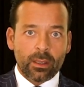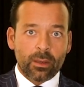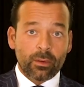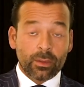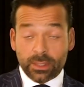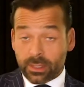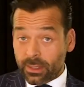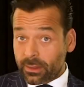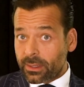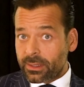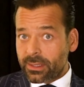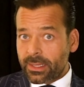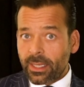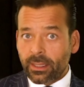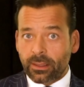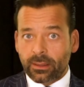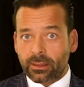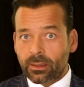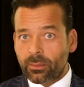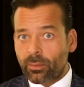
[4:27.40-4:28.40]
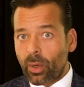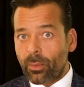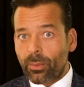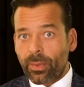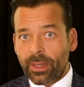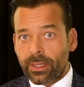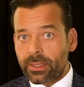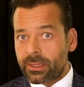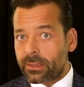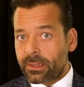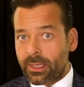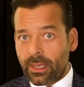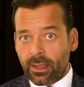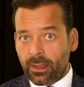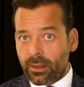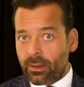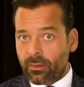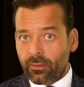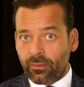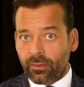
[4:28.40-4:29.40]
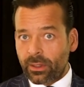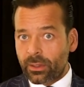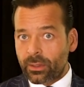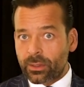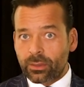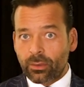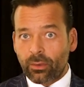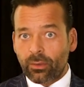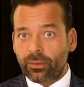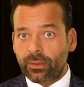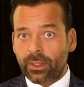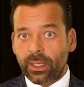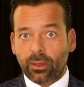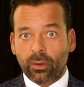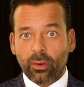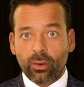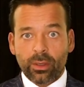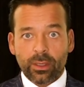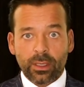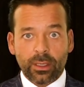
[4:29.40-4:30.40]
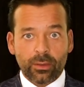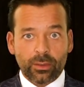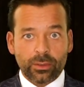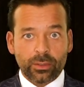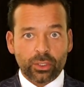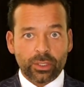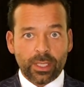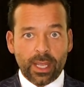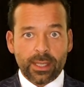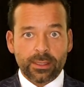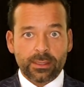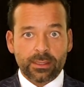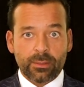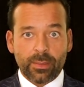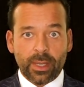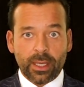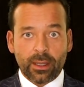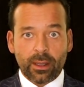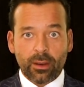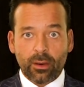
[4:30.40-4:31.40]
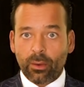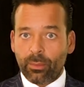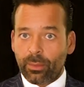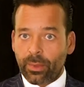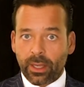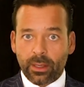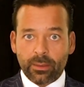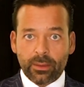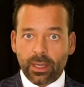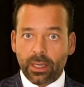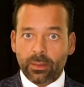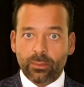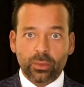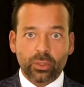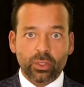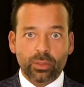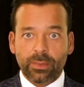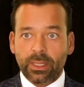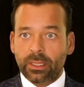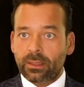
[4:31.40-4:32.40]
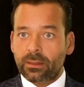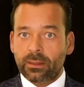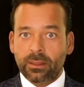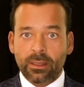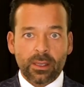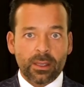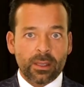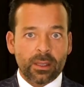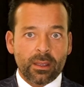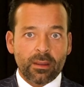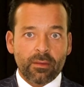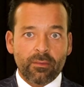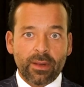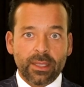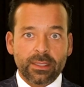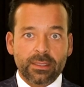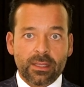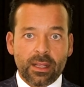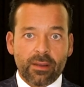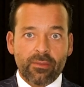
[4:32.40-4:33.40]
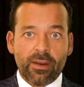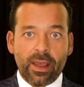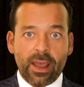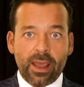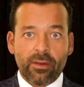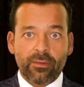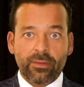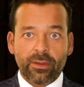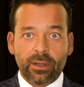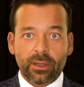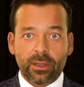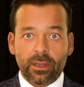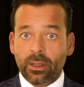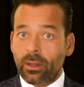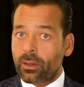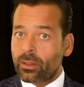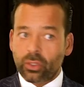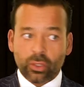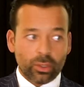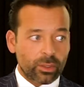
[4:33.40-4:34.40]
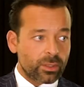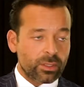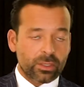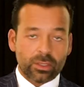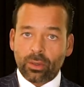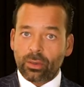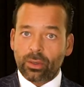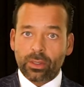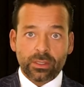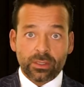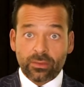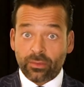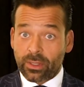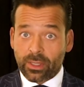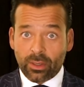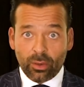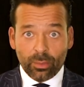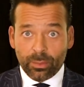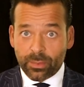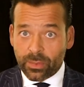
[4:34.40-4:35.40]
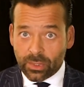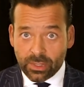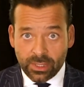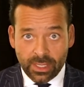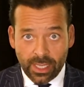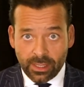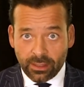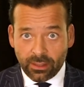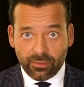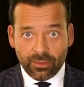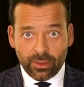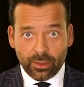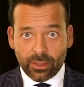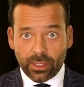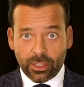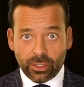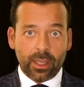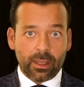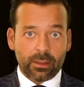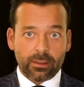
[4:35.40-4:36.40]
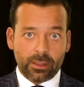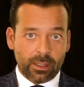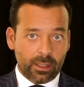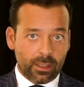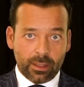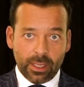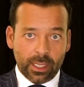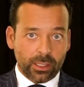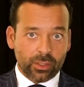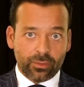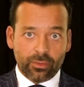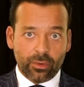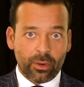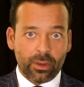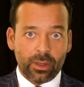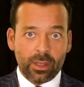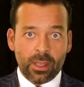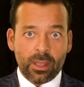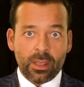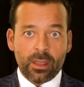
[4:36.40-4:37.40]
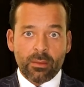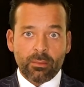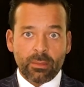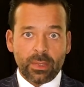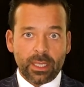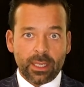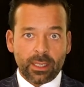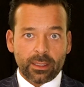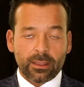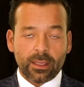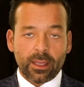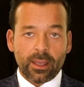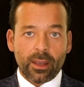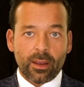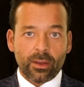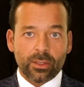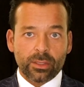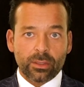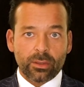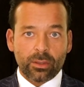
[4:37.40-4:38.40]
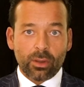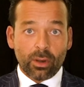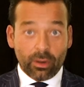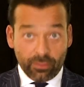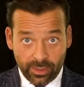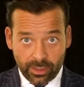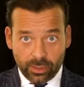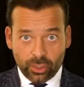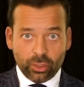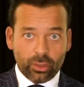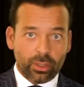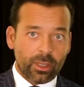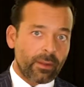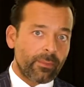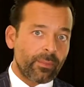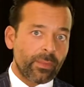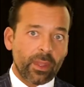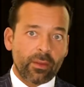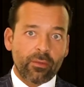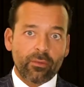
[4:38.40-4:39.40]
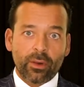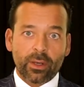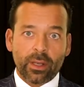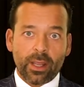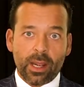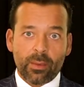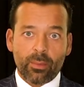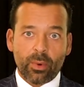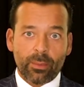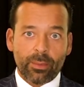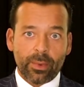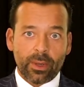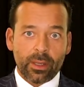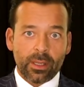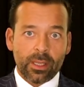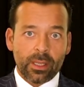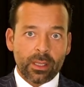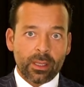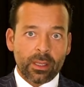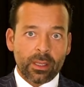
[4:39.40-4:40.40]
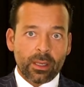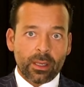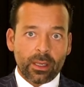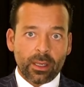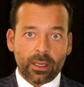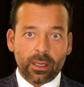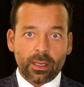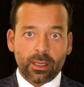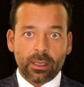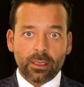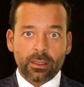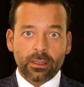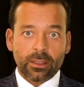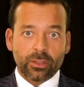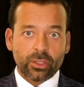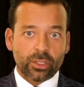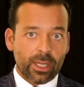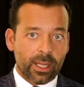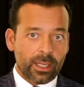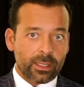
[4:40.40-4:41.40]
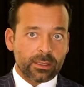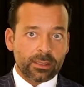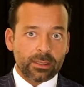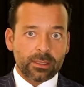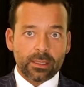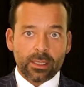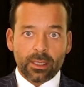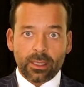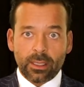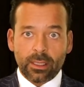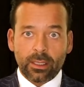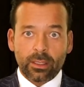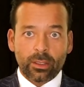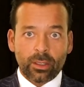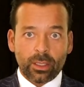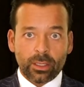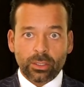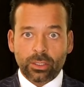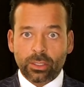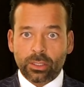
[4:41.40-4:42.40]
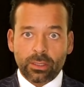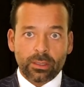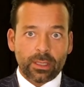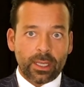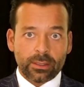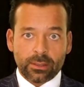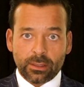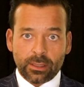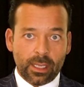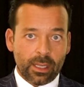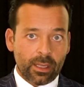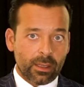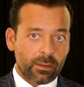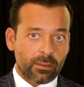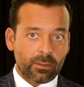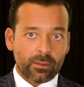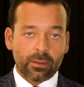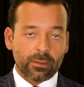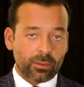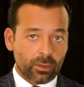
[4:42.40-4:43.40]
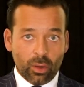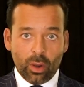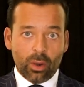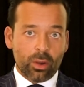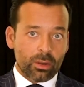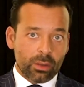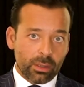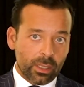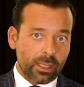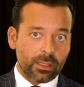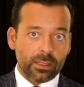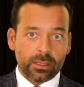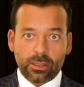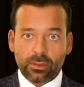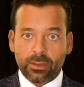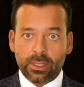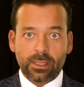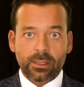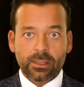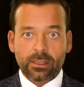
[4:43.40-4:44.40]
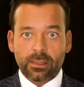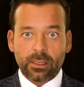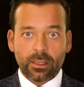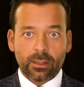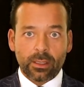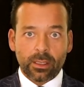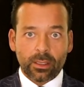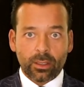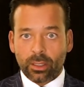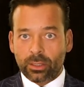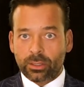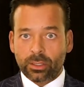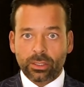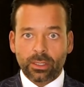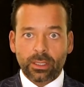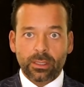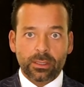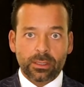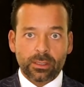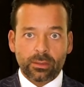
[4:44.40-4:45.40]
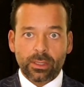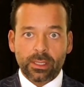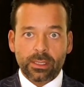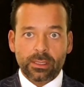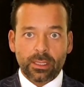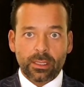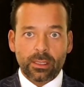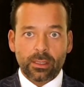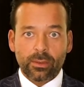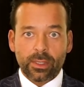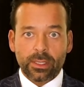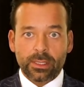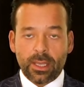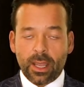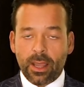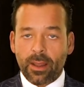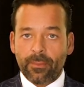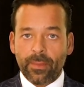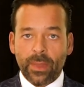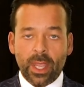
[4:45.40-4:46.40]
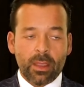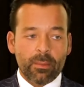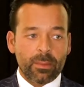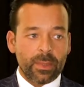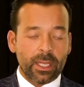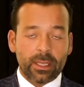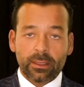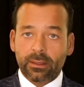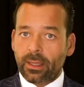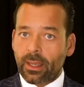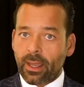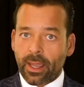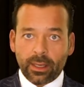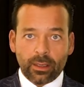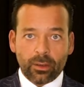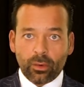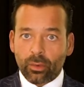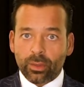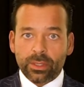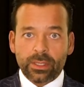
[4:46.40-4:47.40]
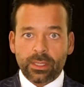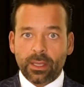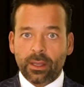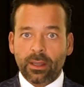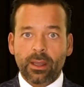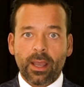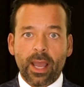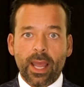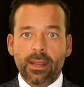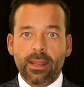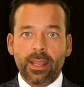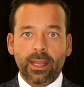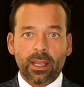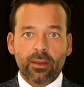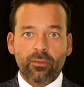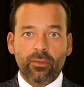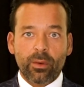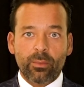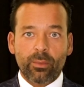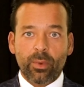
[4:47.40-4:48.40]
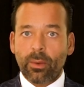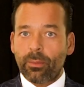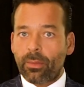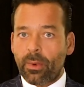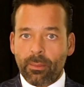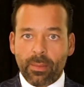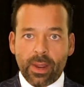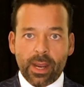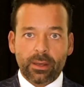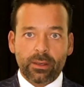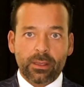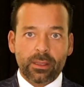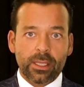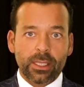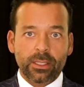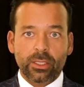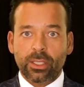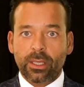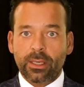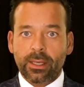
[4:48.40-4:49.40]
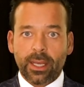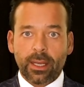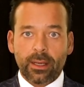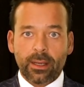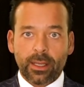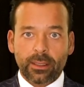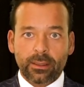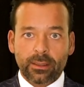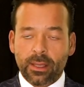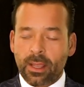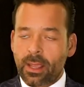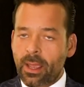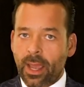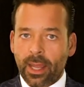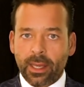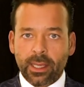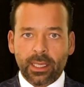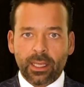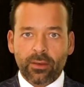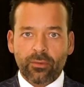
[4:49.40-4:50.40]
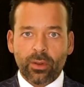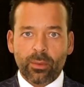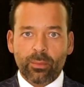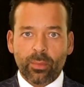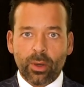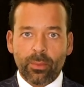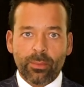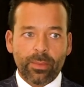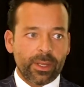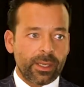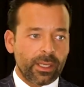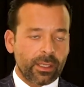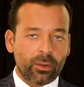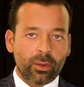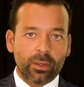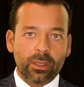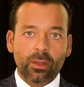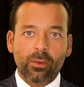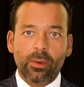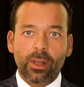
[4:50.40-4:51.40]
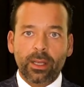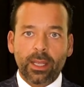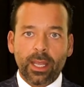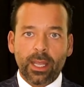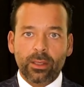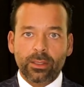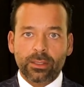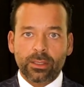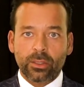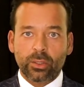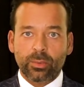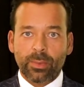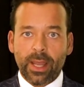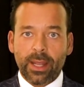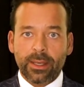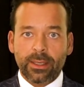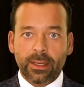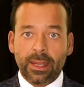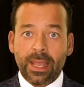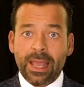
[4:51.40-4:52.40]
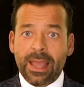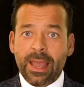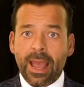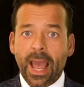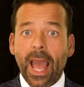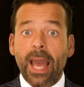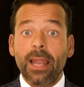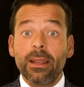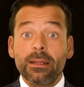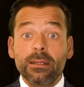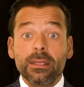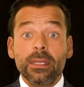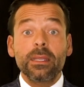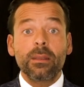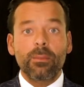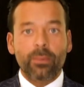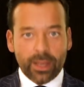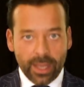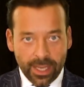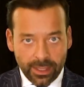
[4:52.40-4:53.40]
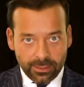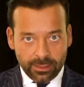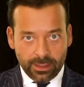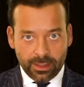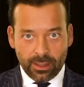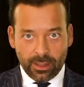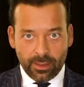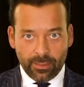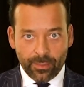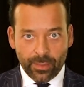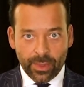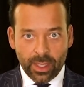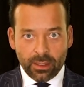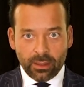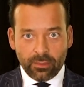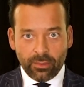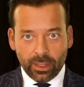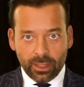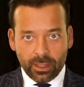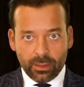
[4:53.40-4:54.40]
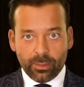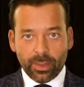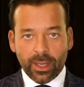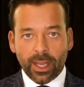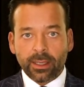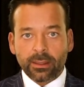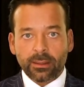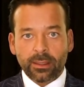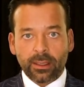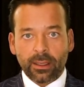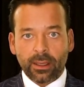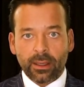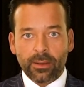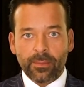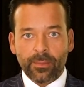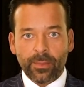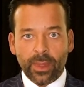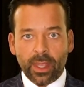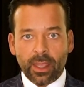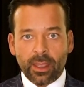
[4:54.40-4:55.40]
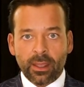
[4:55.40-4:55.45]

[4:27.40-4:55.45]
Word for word: Und es ist interessant, Popper ist der Philosoph der Könige und Staatsmänner, ob Helmut Schmidt, Václav Havel, George Soros von der Open Society Foundation, der Hedgefonds, Milliardär aus New York, war ein Schüler von Karl Popper. Äh, Charles äh, Koch, also der Koch Industries, äh, Koch Industries in den USA, Milliardär, ein großer Anhänger von Popper. Margaret Thatcher in England, Anhänger von Popper, der König Juan Carlos aus Spanien. Alle die, die Praktiker, die wirklichen Praktiker,